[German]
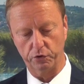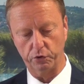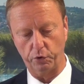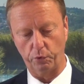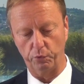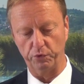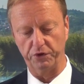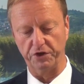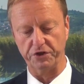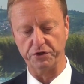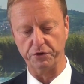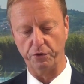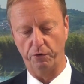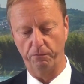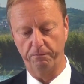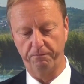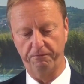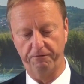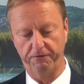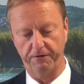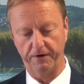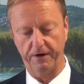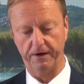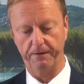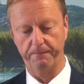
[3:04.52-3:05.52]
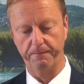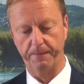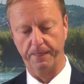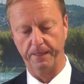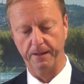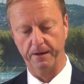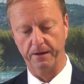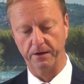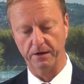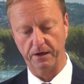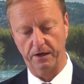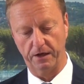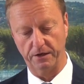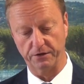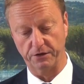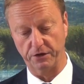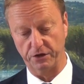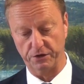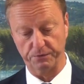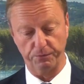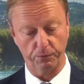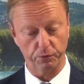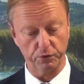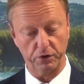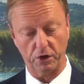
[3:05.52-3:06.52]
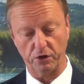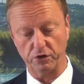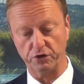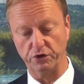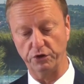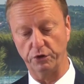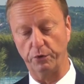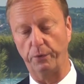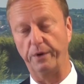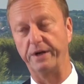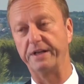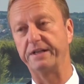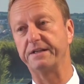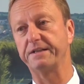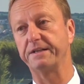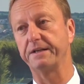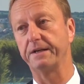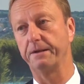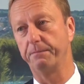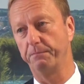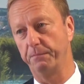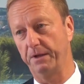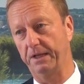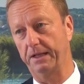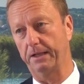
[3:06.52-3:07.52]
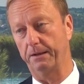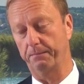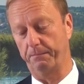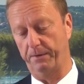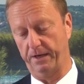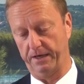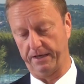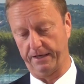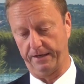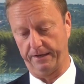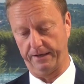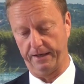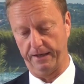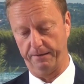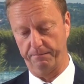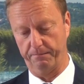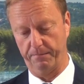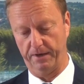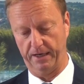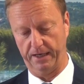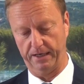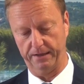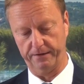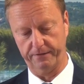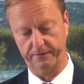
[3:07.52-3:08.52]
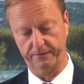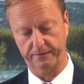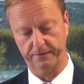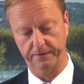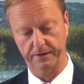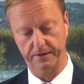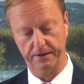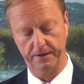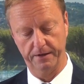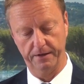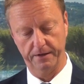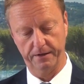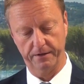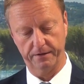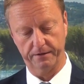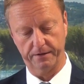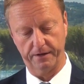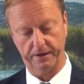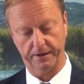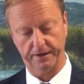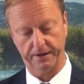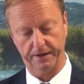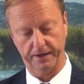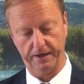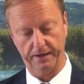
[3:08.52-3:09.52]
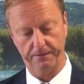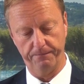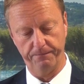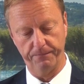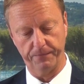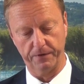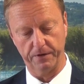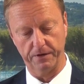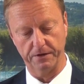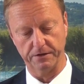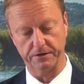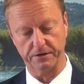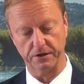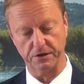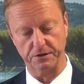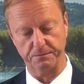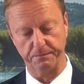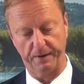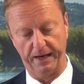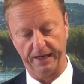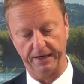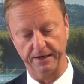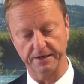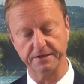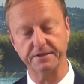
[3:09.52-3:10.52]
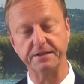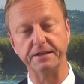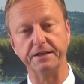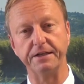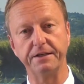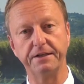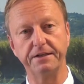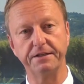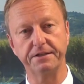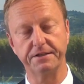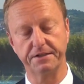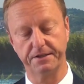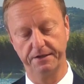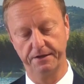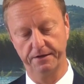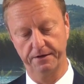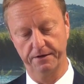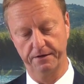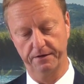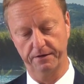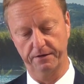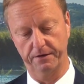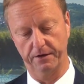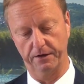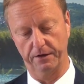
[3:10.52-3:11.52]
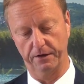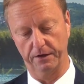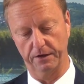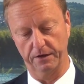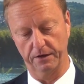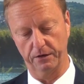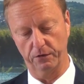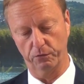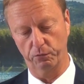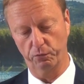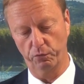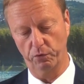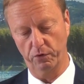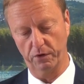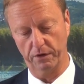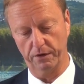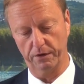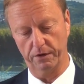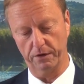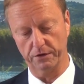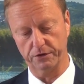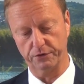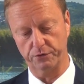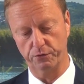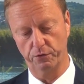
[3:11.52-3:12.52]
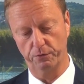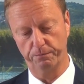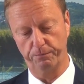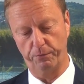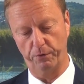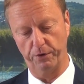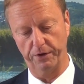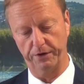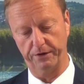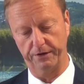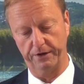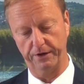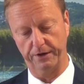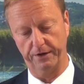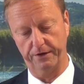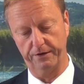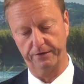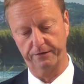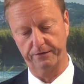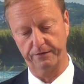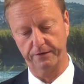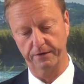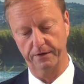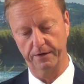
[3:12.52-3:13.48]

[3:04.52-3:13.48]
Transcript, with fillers: Todesopfer, also 2019 im Mittelmeer gegeben hat. Daher ist aus meiner Sicht die EU-Asylpolitik